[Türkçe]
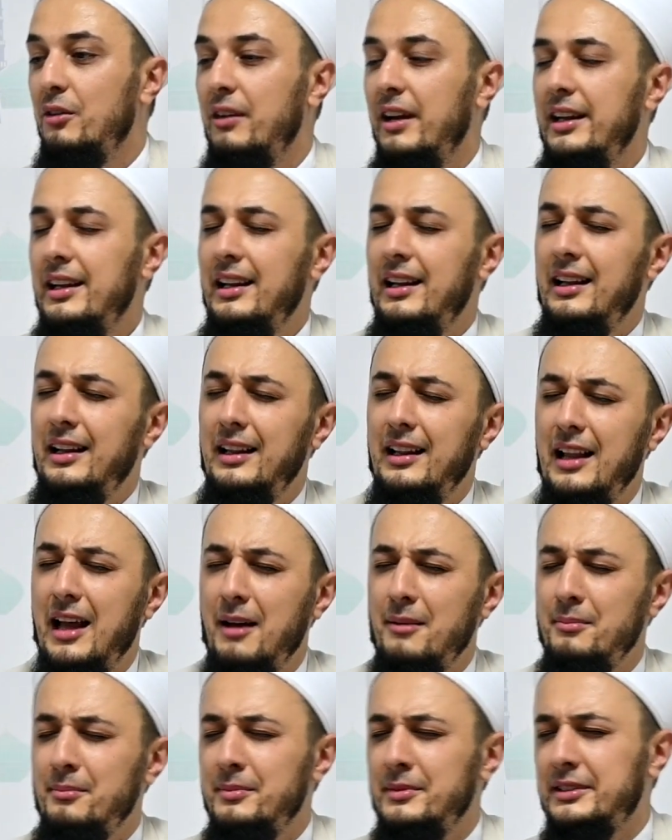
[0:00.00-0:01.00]
ve
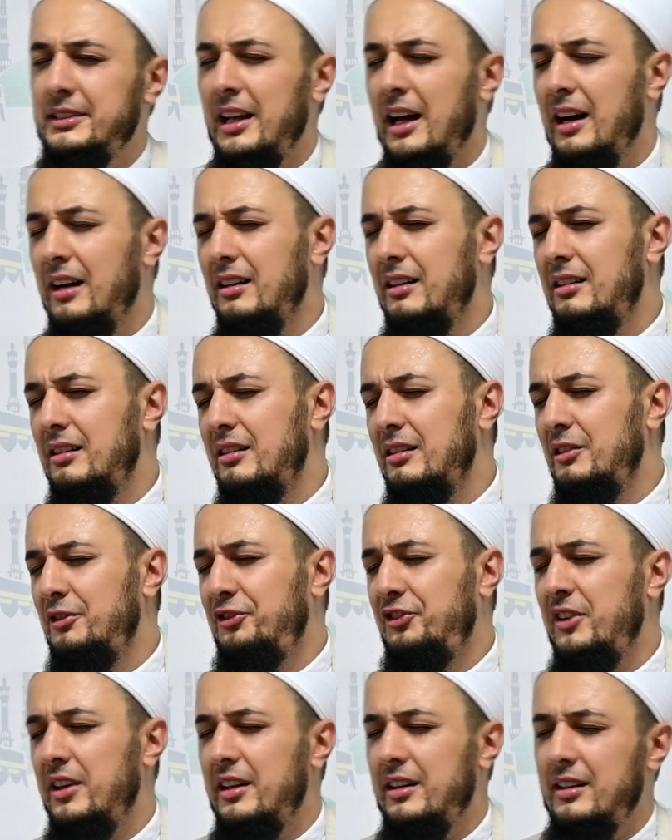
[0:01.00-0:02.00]
illem
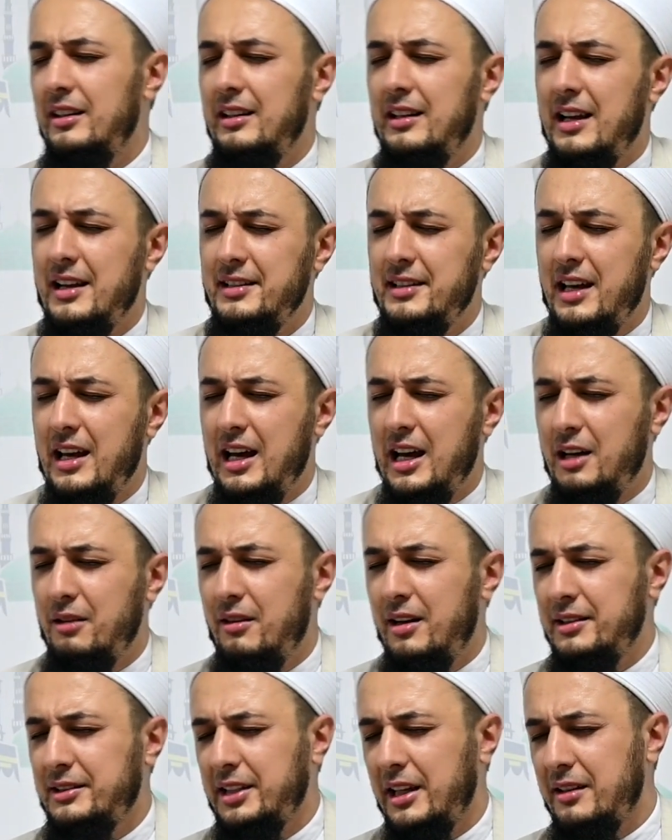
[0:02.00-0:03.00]
tağfir
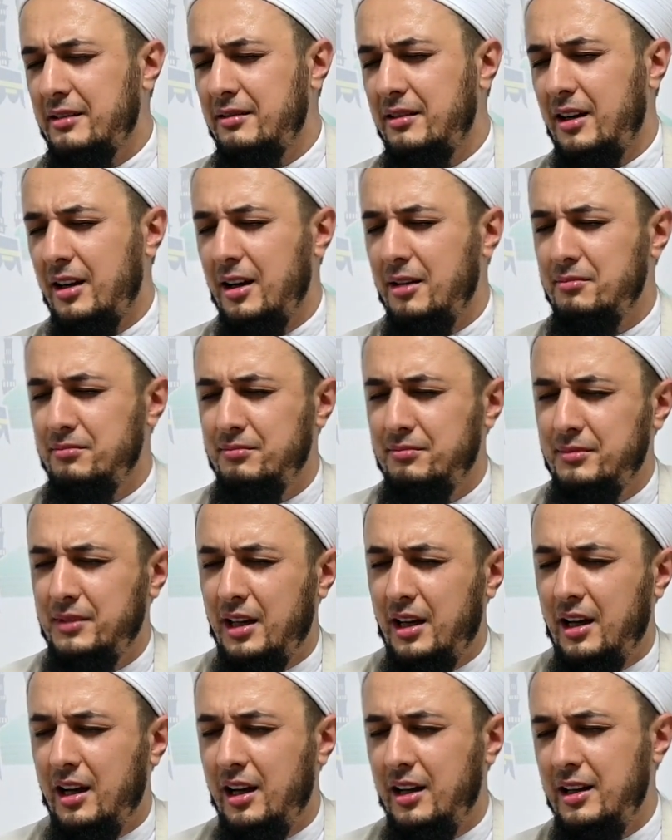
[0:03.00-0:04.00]
lana ve
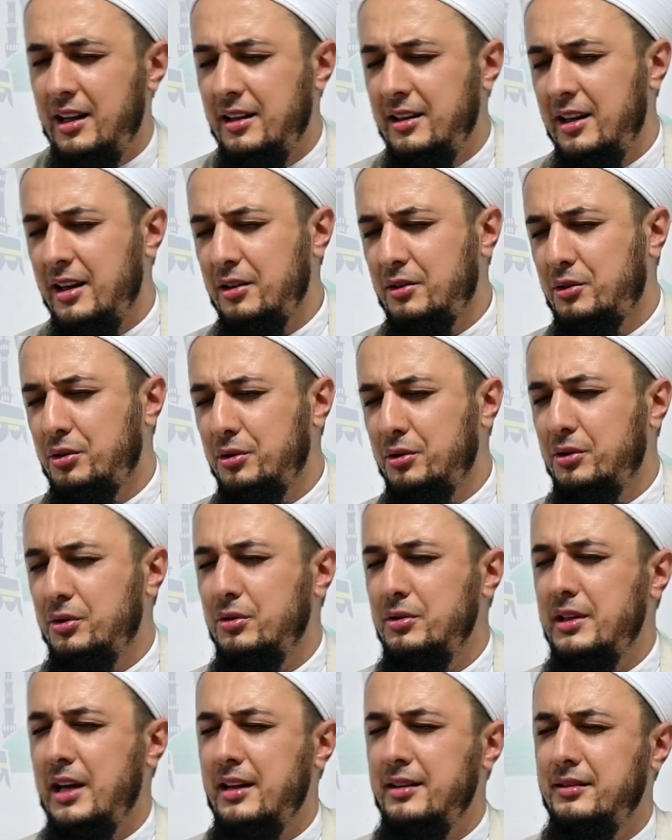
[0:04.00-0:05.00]
terhamna
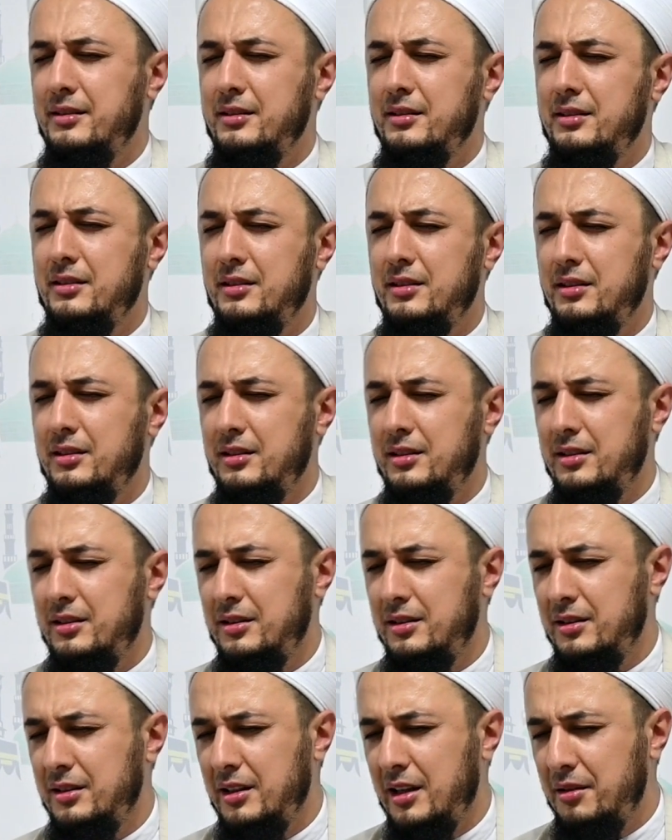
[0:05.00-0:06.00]

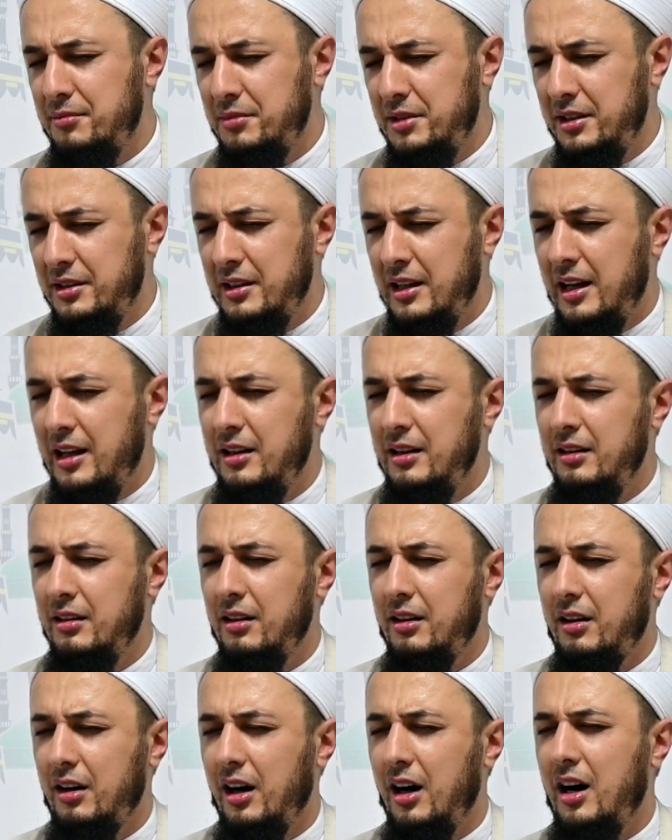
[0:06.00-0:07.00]
lenekunenne
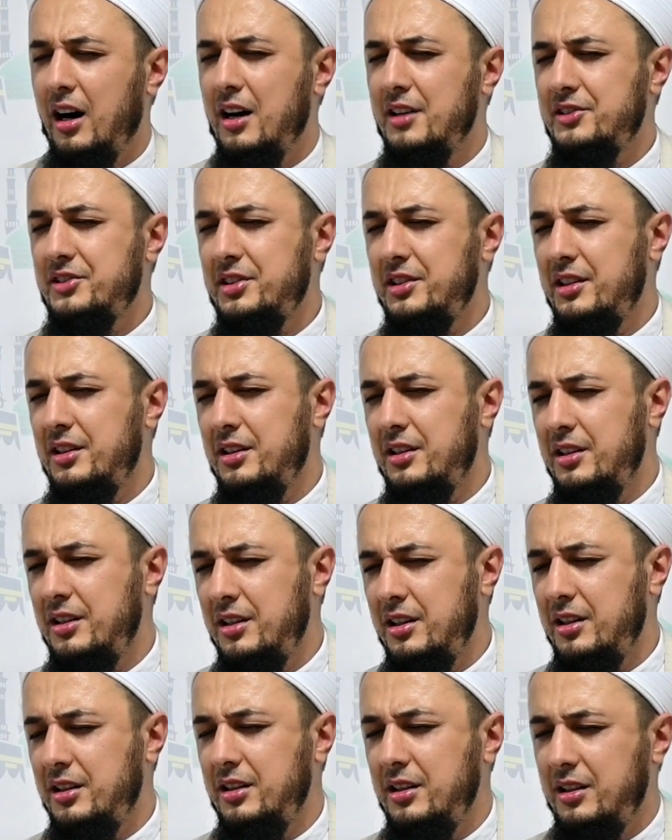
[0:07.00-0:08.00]
minel
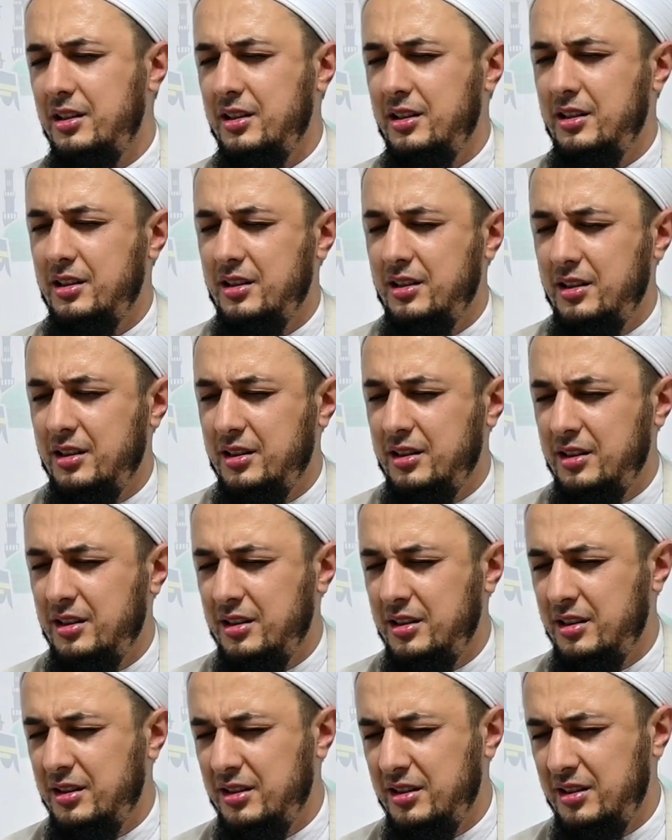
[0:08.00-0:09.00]

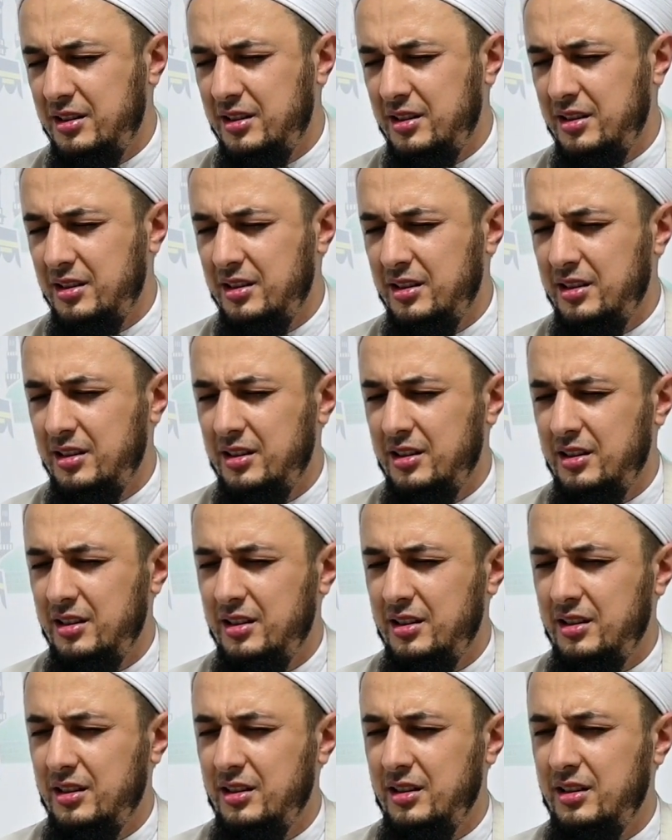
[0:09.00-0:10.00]

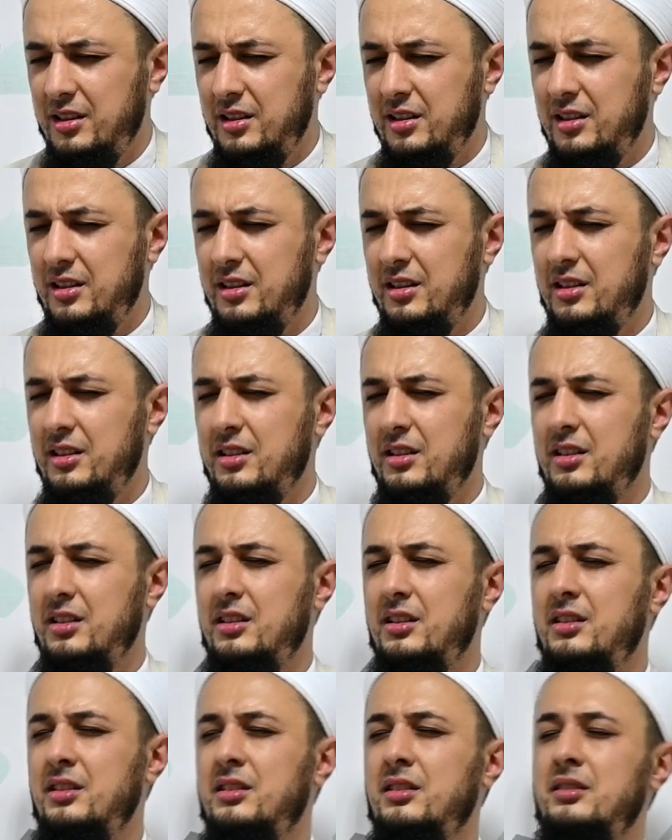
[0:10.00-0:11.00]

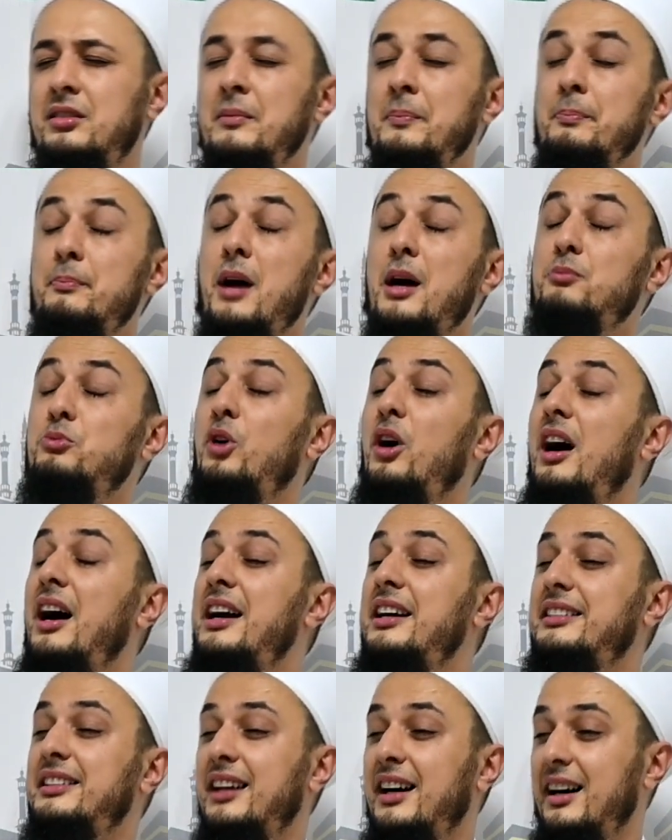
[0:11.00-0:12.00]
hasirin. Bak bu
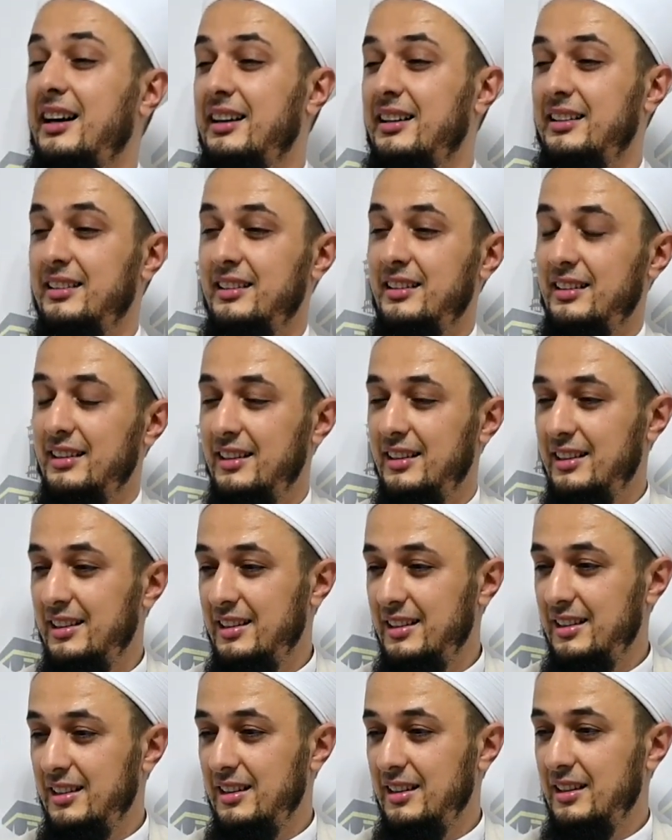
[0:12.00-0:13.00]
ayet ha.
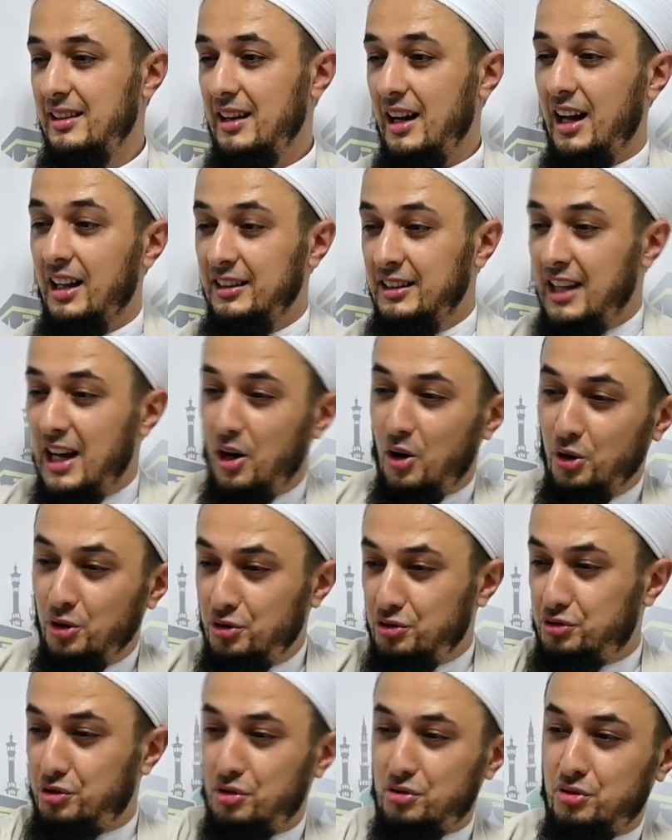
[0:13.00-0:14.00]
Allah
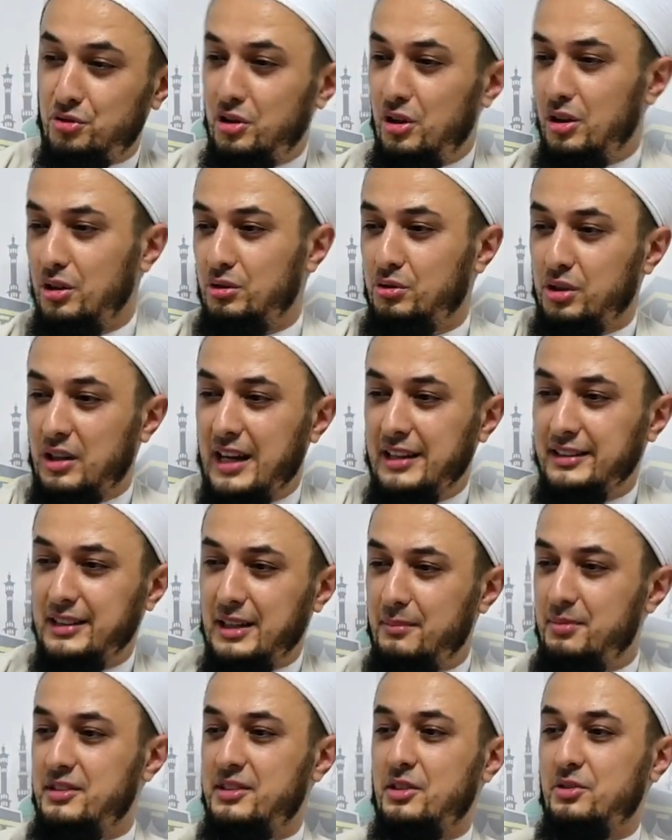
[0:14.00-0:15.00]
onun sözünü
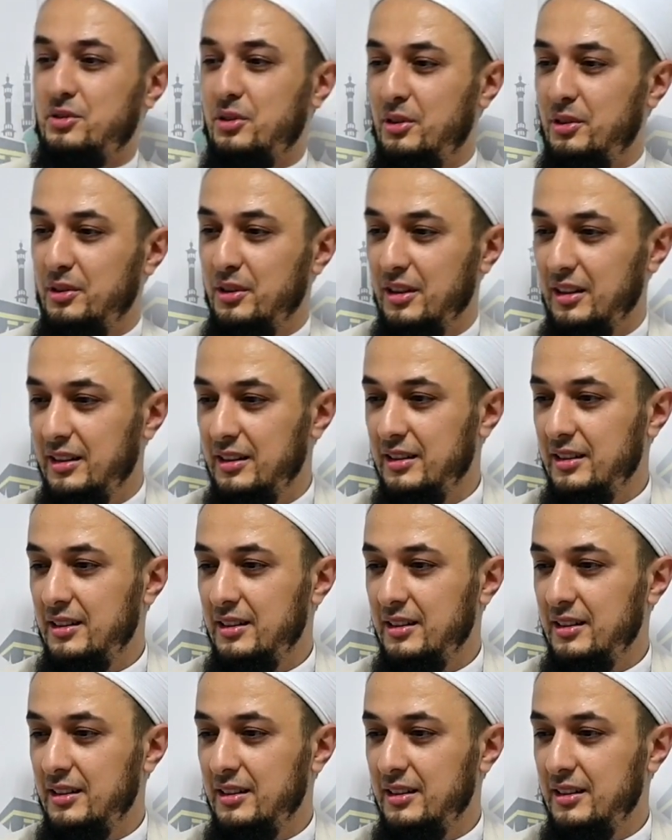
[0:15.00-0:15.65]
Kur'an'da bize söylüyor.